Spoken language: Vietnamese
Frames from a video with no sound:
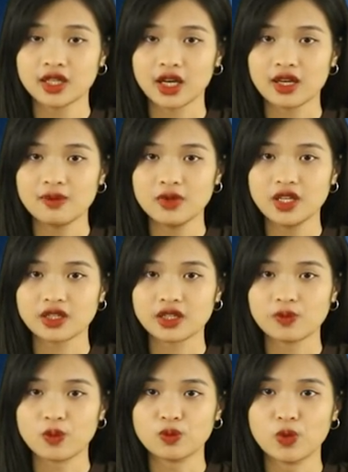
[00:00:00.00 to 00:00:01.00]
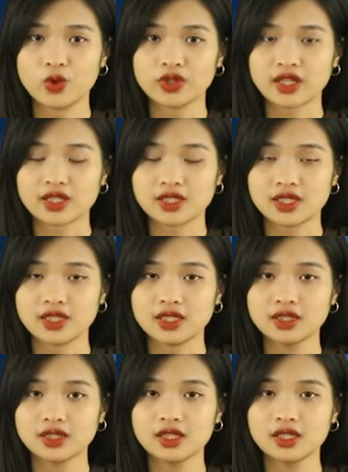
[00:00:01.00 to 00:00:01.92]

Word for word: Ngày âm lịch ngày 4 tháng 9,